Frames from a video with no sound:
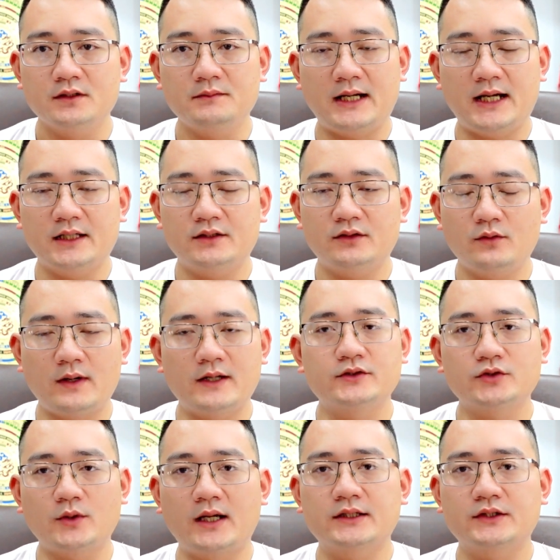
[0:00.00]
bạn
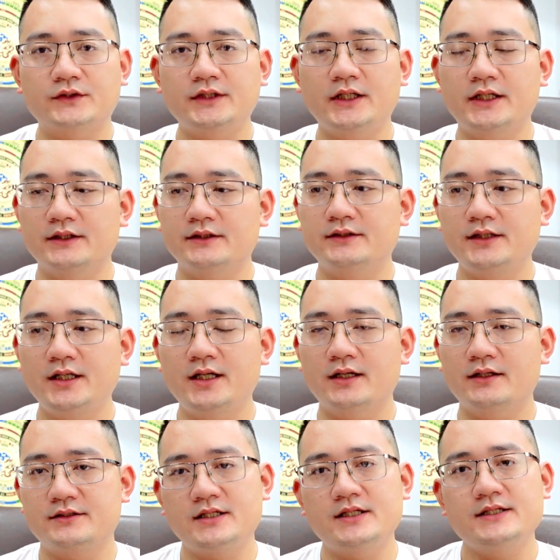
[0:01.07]
hoàn toàn có thể tỉa
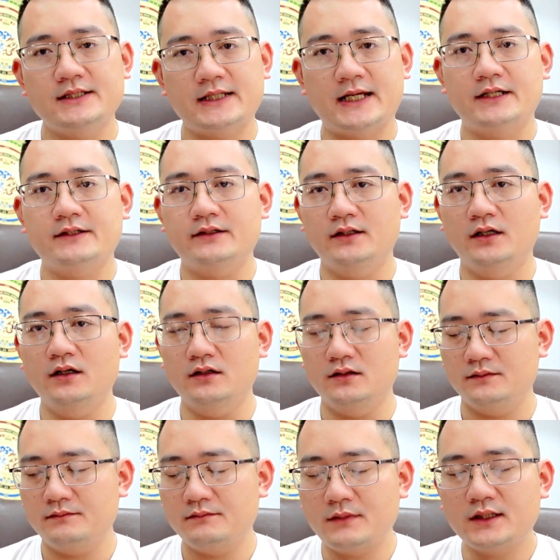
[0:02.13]
chân nhang
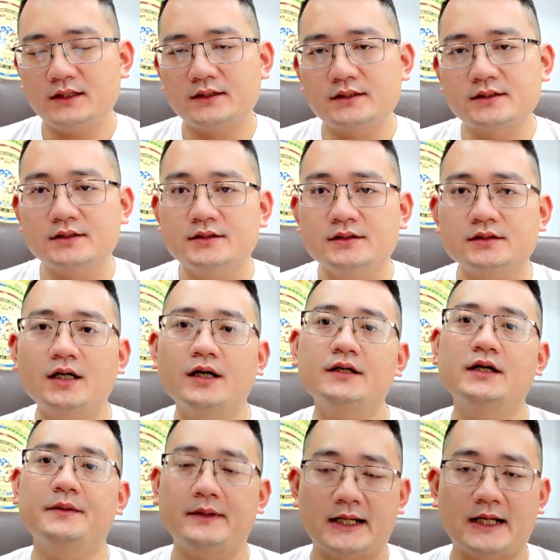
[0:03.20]
ở bất cứ thời
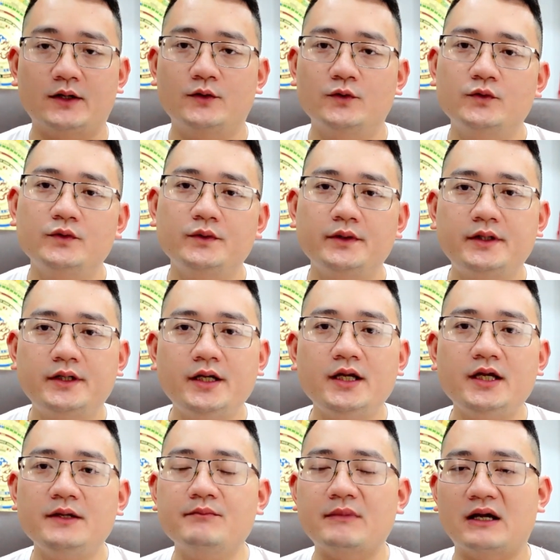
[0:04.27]
điểm nào
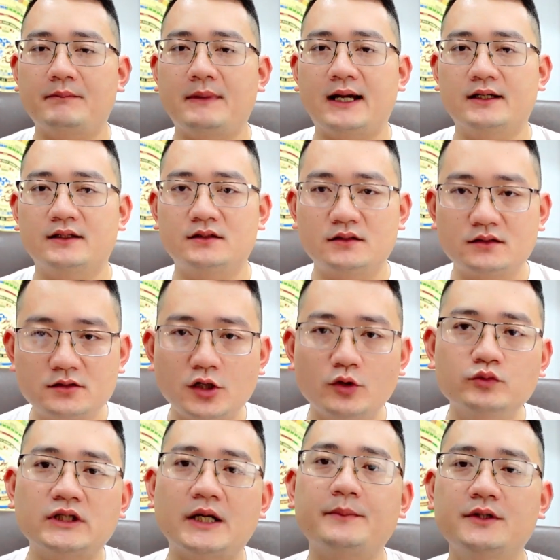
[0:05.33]
khi mà bạn
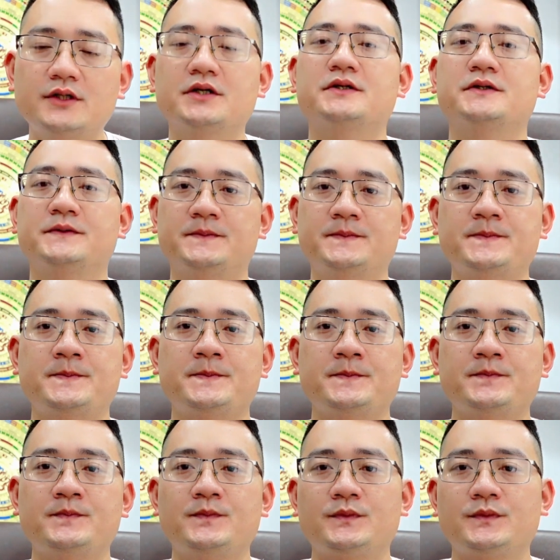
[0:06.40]
không thắp hương
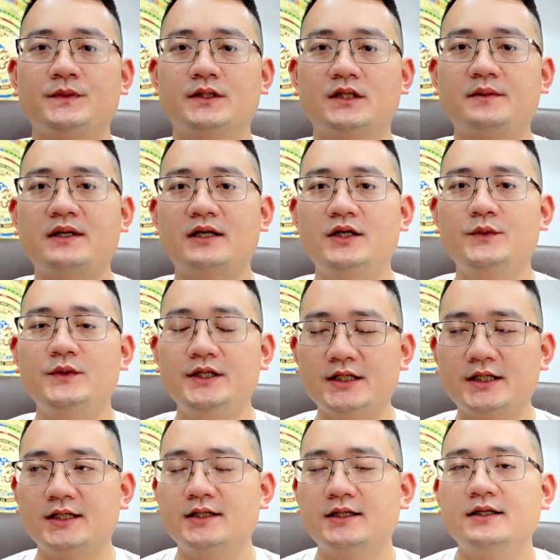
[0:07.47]
các bạn lưu ý
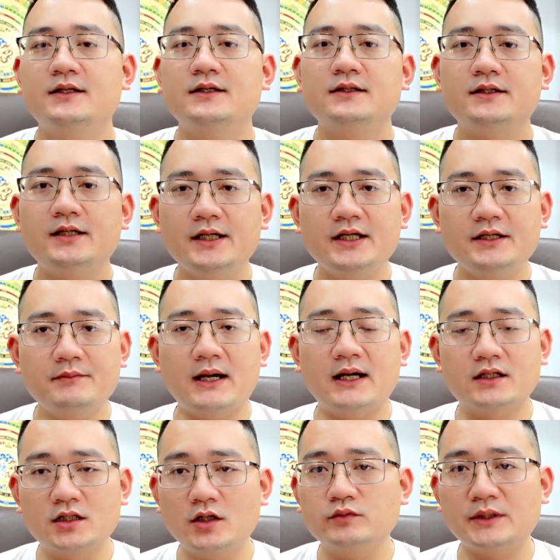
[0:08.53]
nhé khi
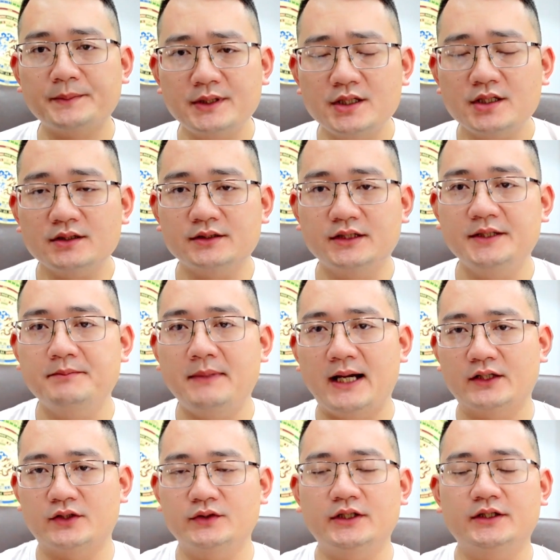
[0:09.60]
bạn không thắp hương thì
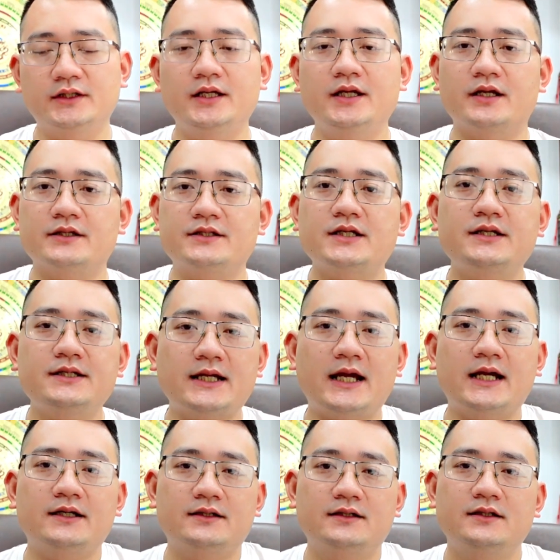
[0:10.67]
bạn có thể tỉa chân
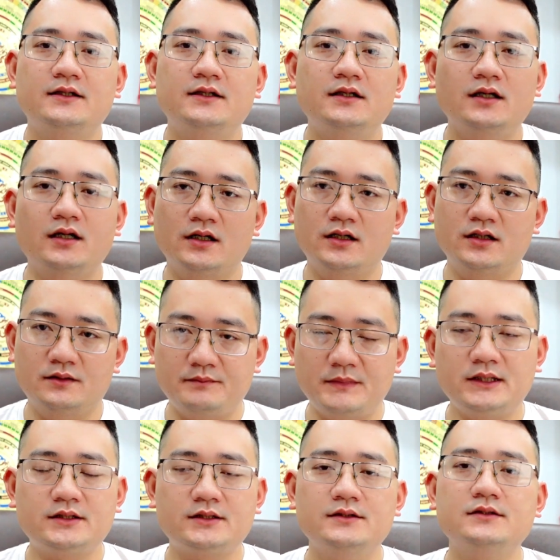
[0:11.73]
nhang ở
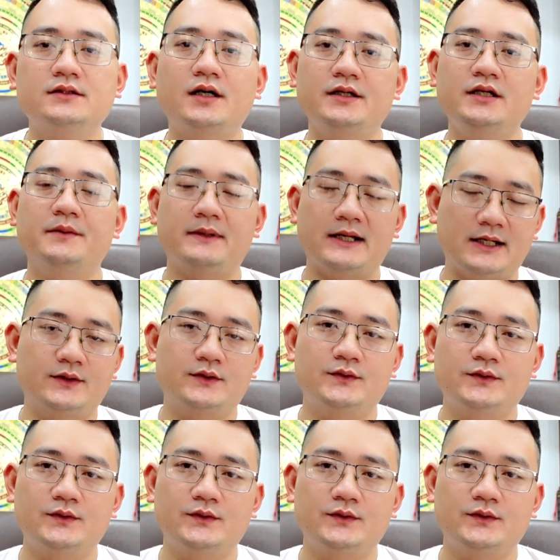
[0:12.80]
bất cứ thời điểm nào